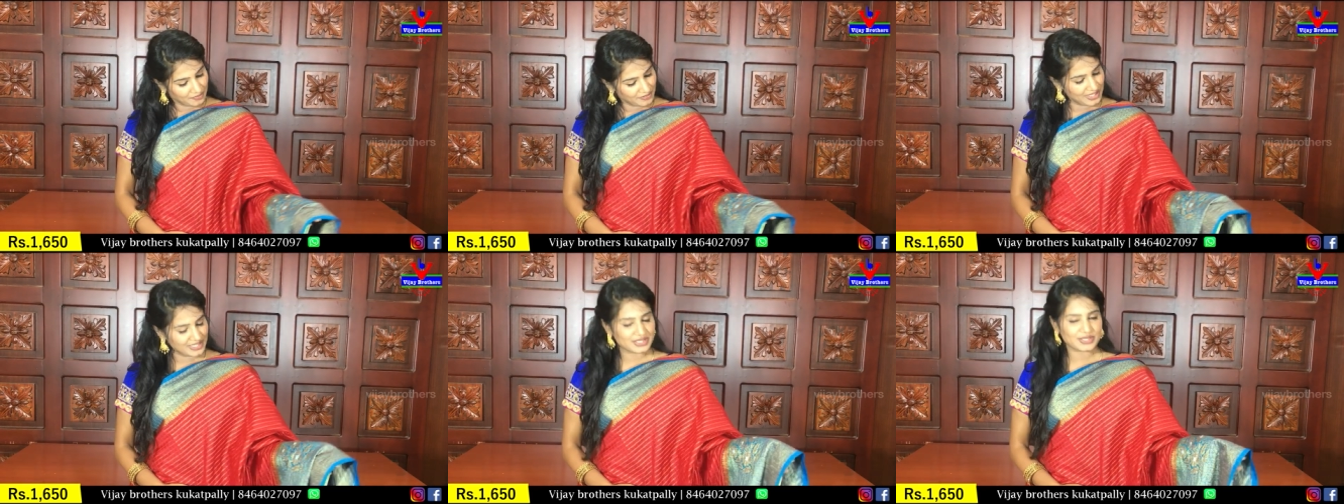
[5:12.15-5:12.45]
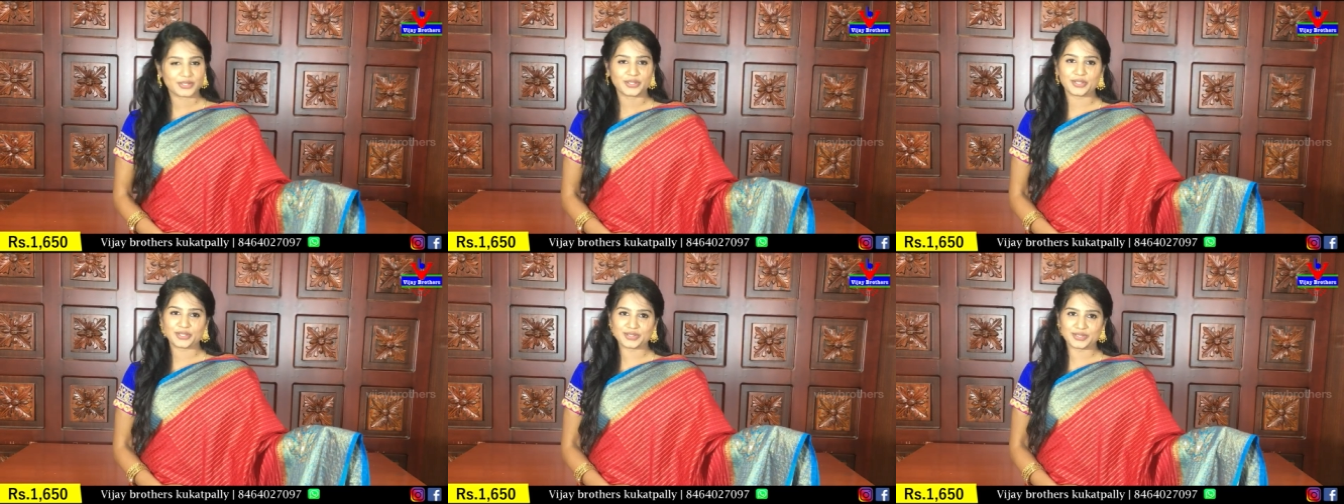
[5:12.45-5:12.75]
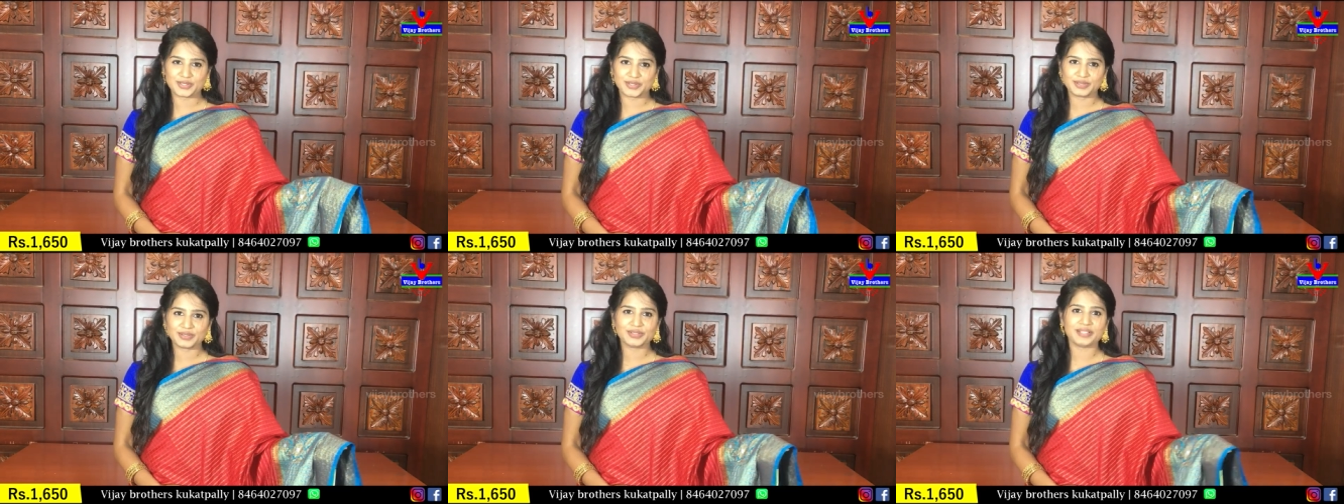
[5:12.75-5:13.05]

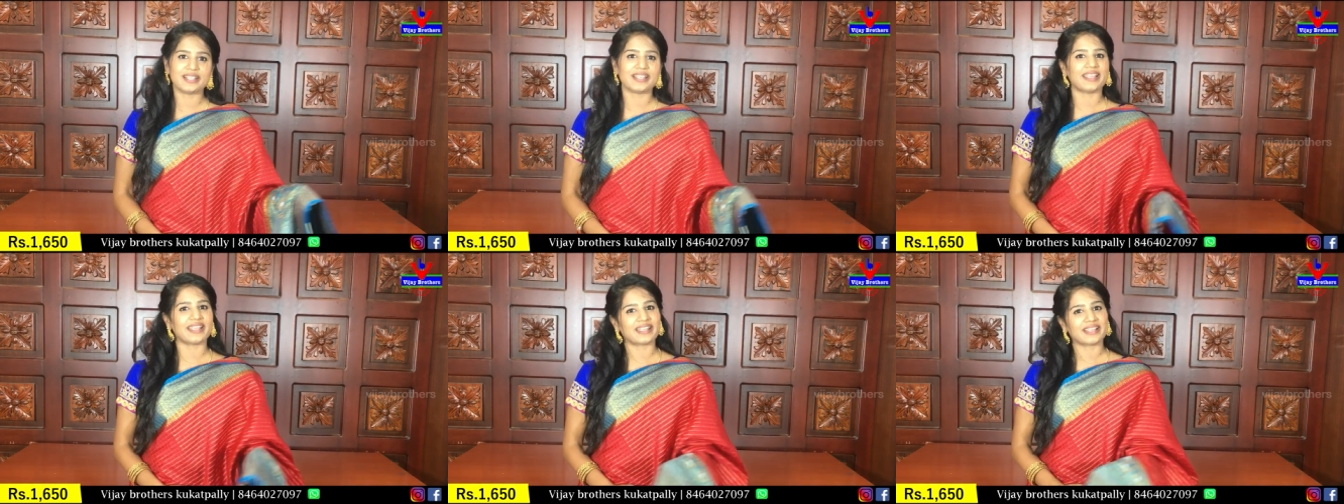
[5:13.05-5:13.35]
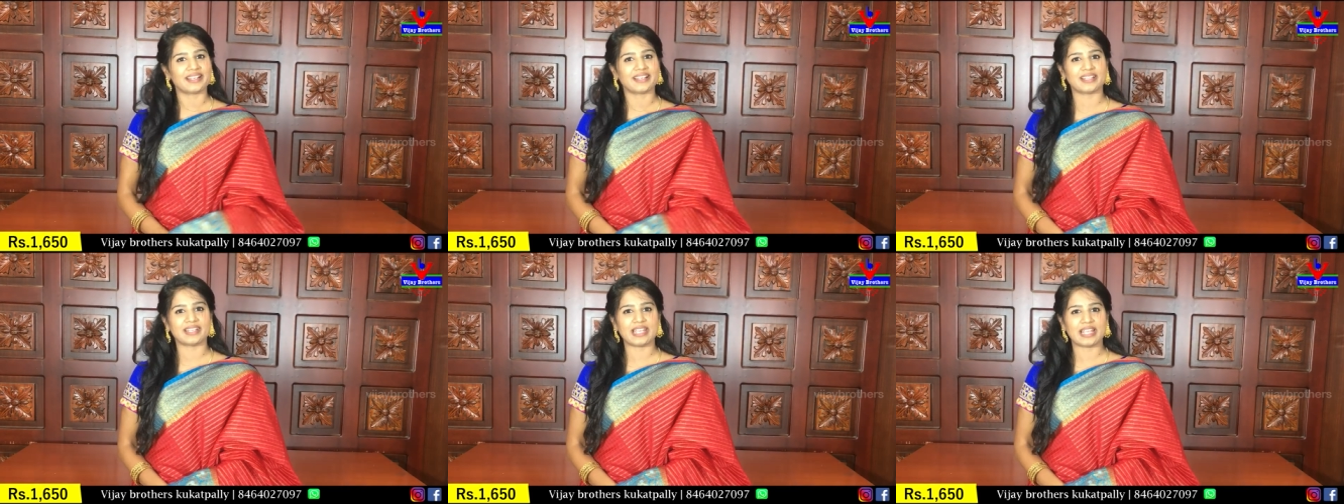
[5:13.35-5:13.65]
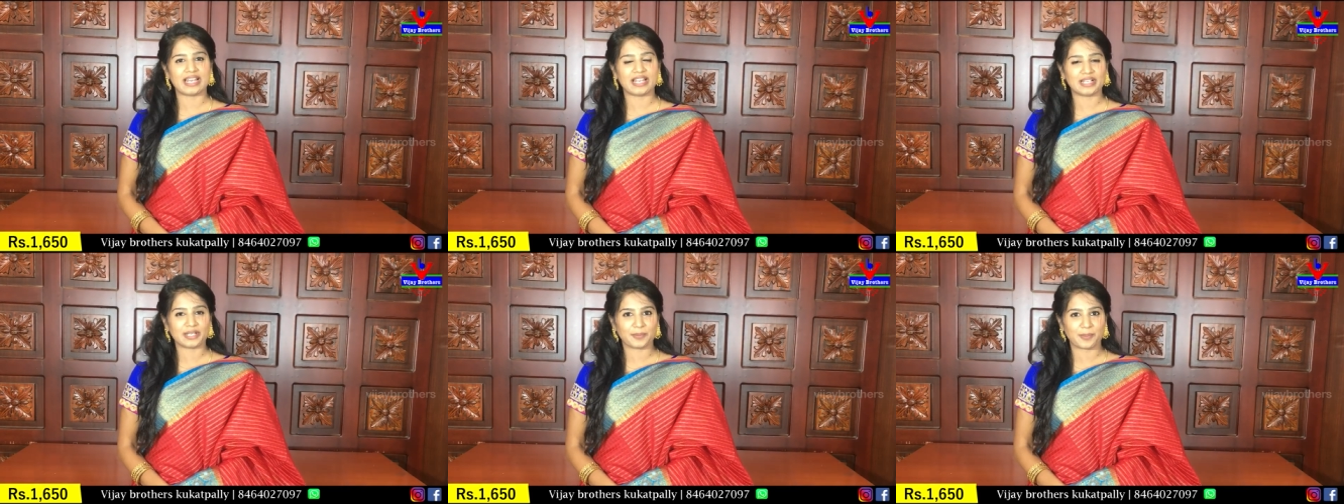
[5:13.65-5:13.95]
వేసుకోవచ్చు ఎక్కడికి
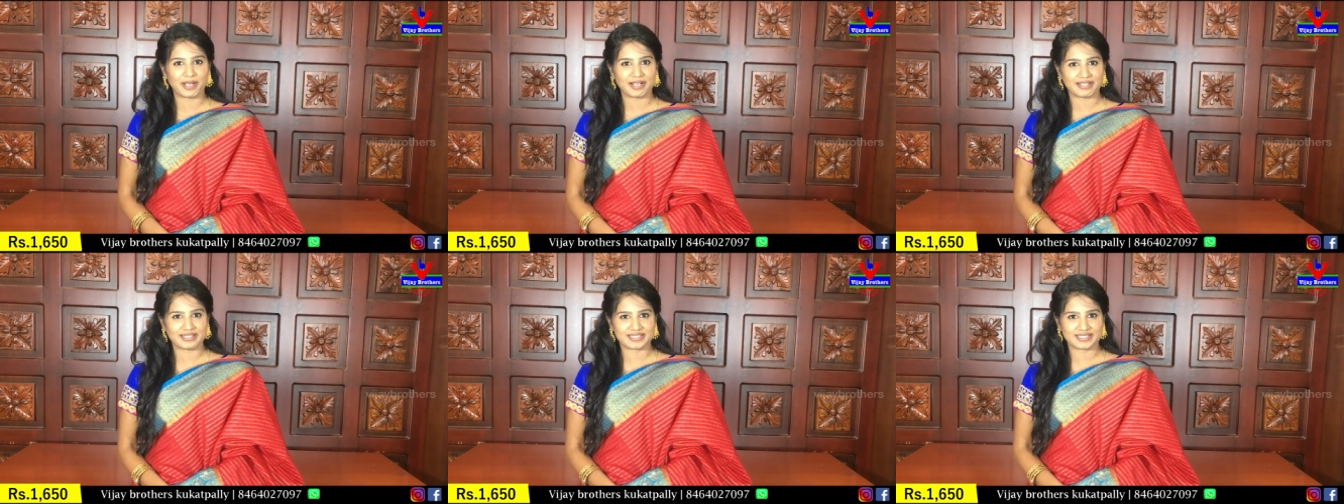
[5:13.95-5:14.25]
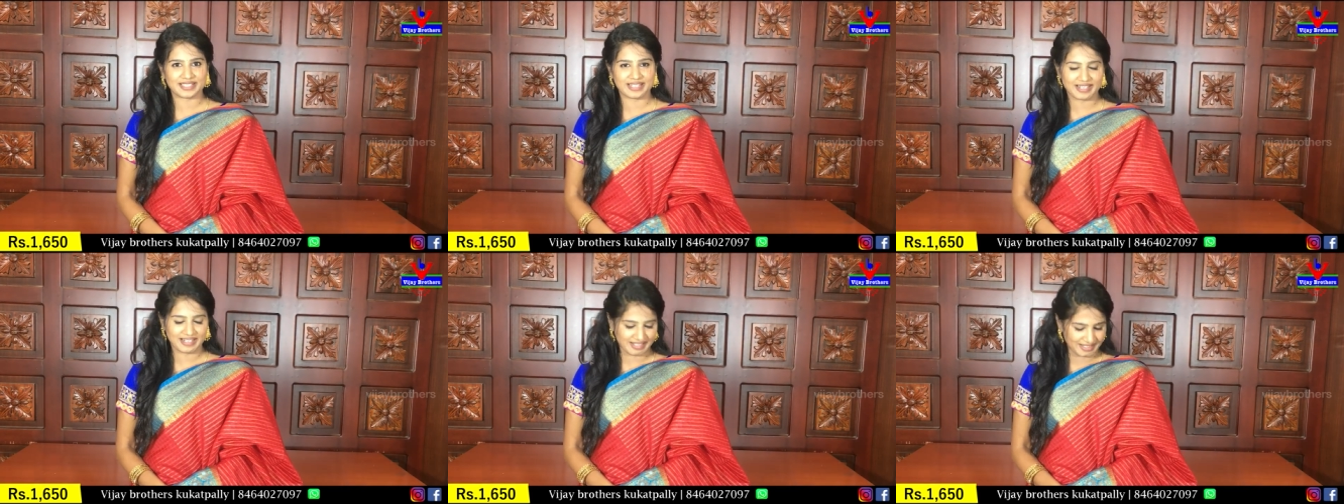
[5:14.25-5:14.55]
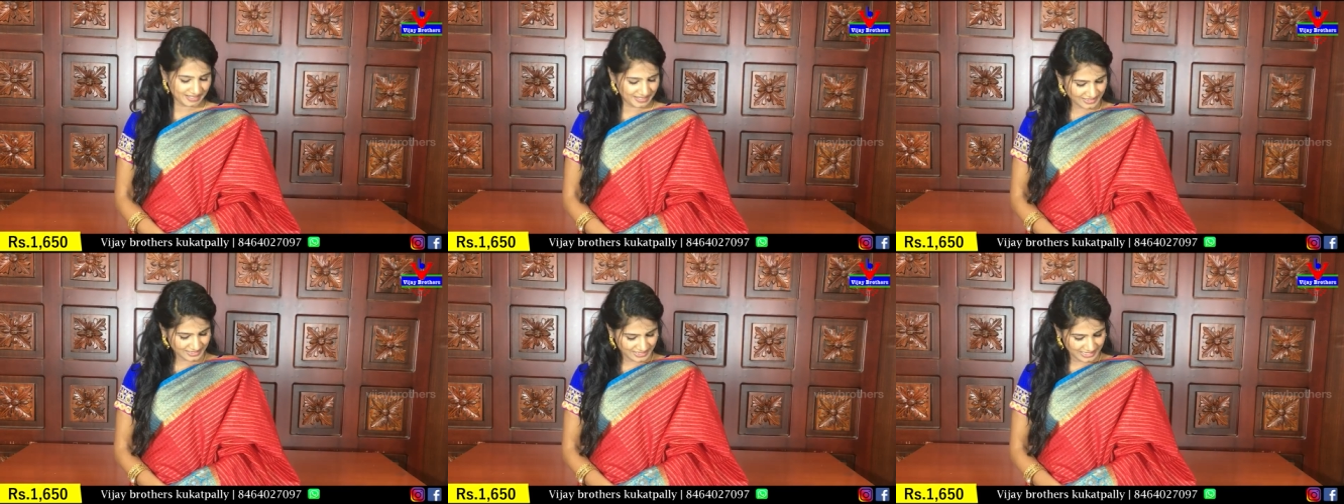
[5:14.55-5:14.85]
ఎలాంటి పార్టీస్కి
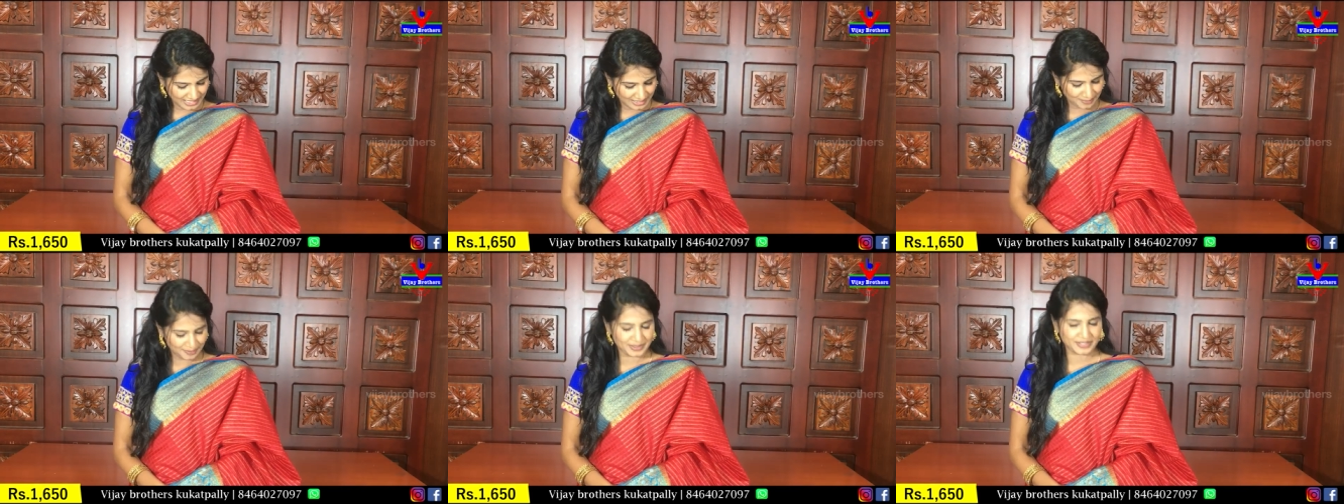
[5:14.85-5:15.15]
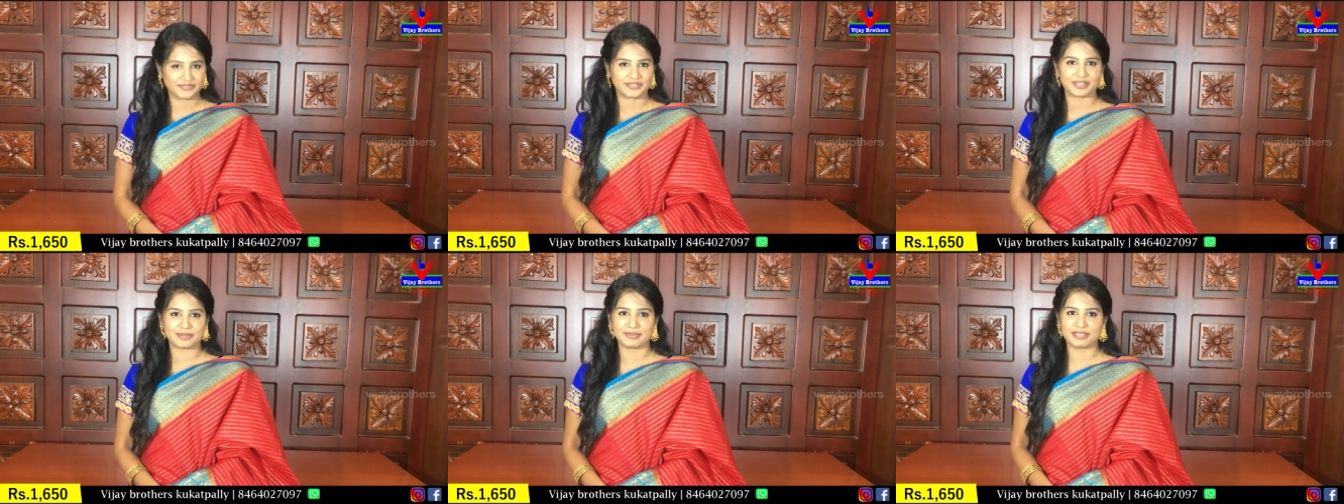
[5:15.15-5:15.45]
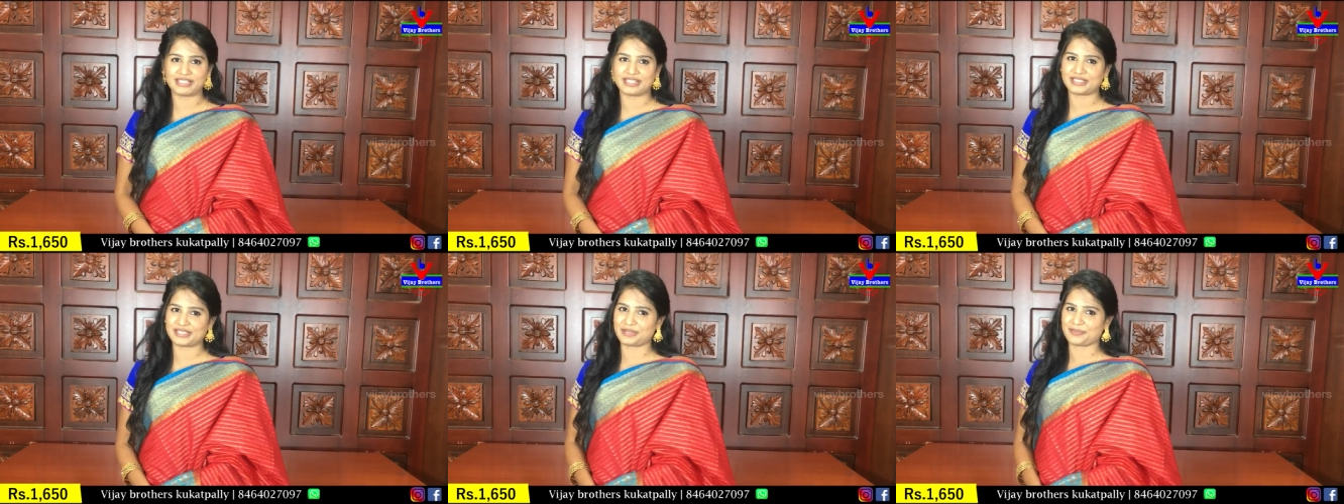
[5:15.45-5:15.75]
వెళ్ళాలన్నా చాలా
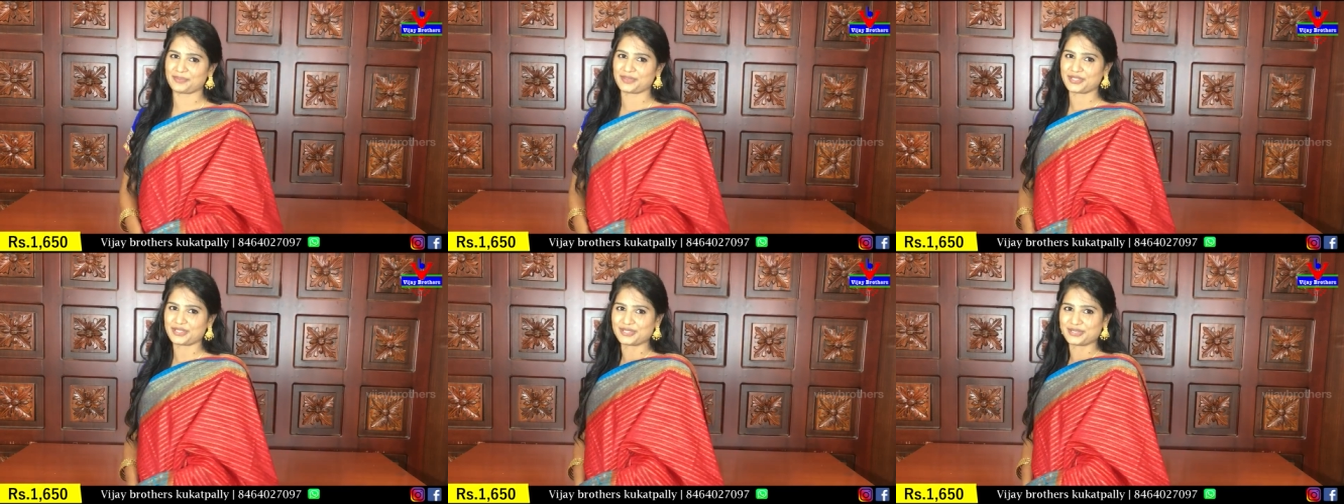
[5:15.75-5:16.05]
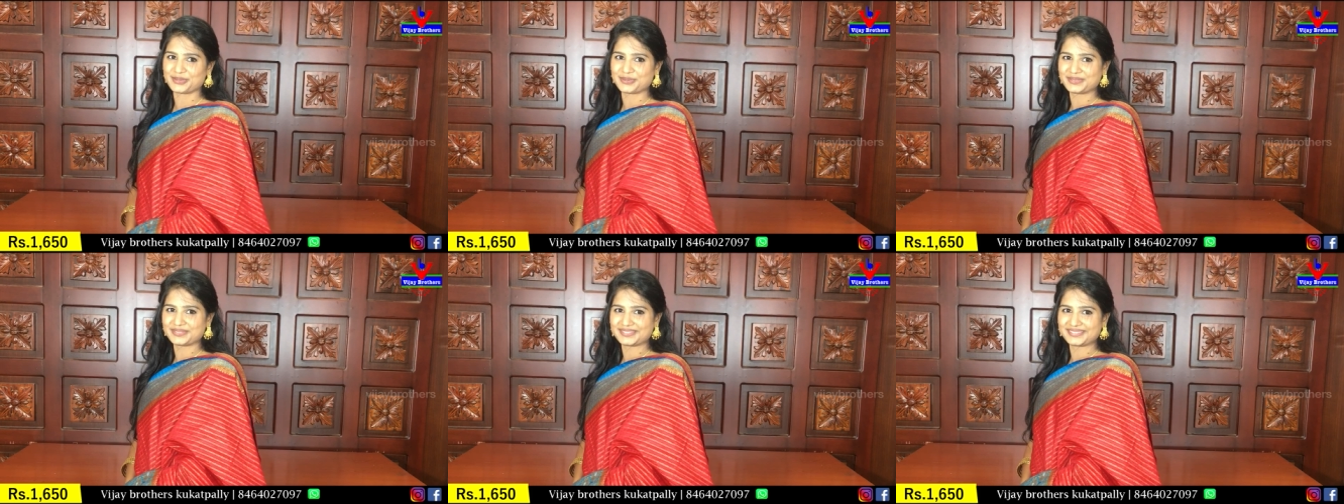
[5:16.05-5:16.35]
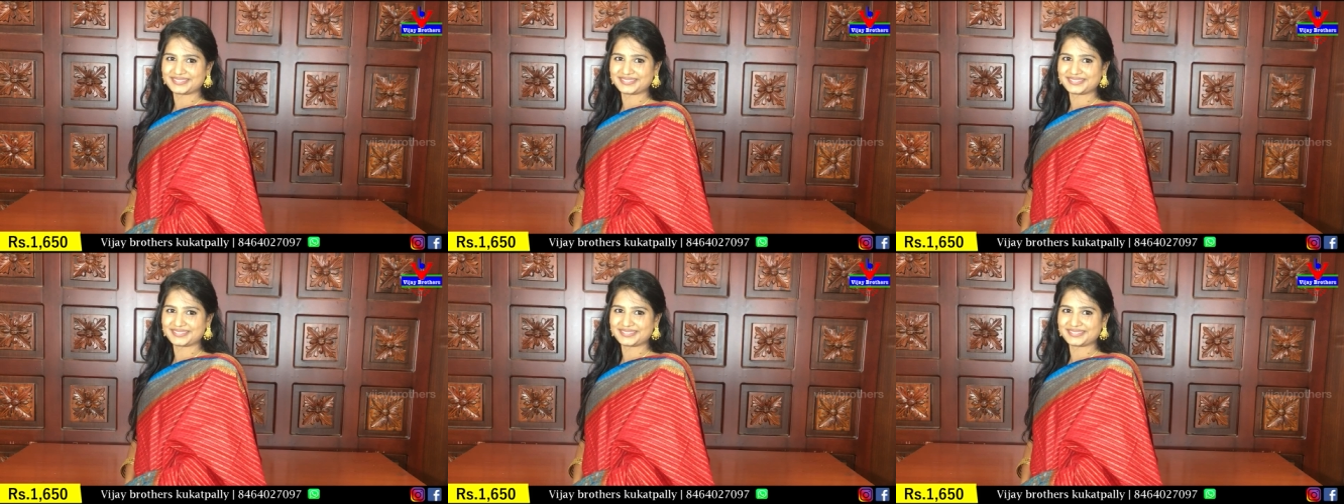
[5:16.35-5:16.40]
ప్రిఫరబుల్ అని చెప్పొచ్చు